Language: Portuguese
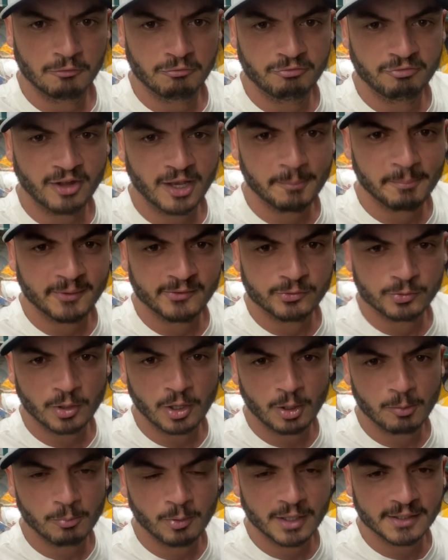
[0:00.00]
Fala
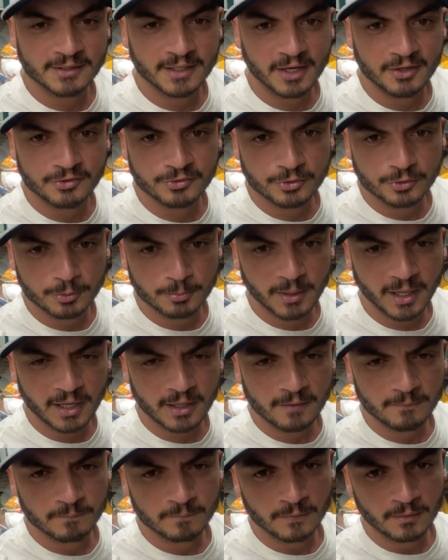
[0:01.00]
pessoal, boa tarde, tudo
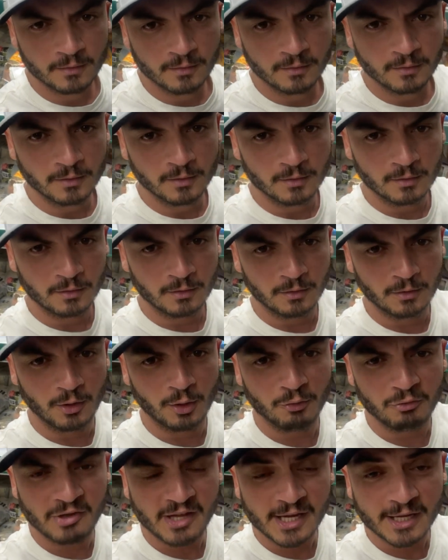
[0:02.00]
bem?
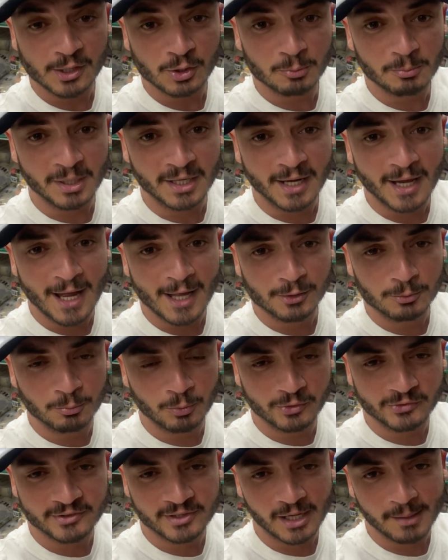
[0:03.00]
Eu vim aqui no mercado
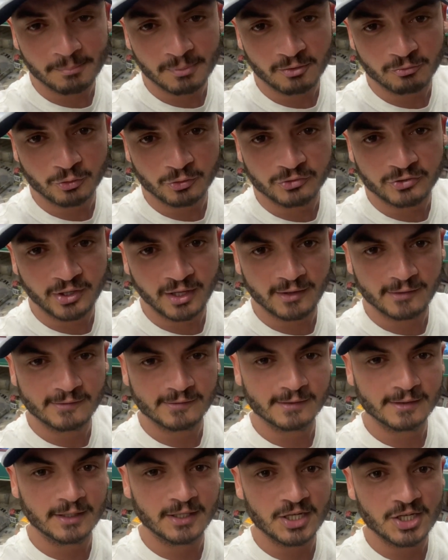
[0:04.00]
mostrar para
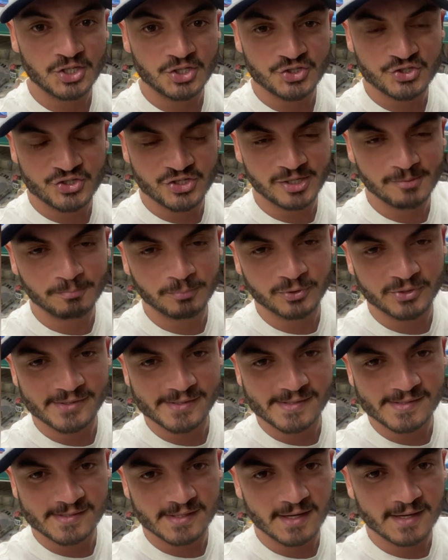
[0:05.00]
vocês que tipo
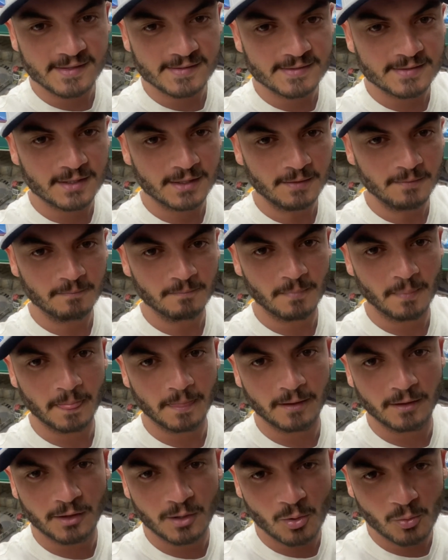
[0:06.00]
de cesta
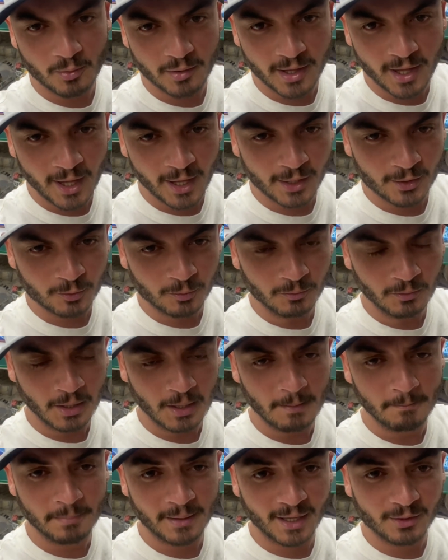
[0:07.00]
que eu quero
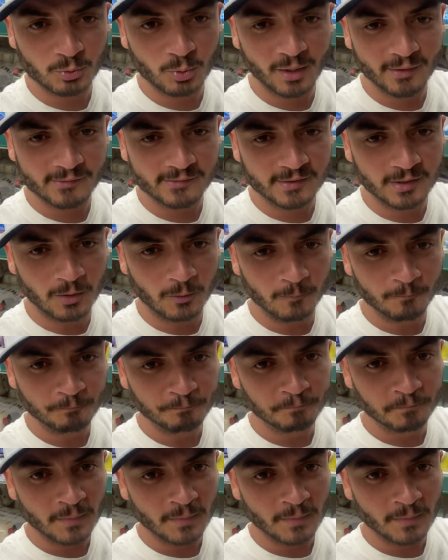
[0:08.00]
para doação.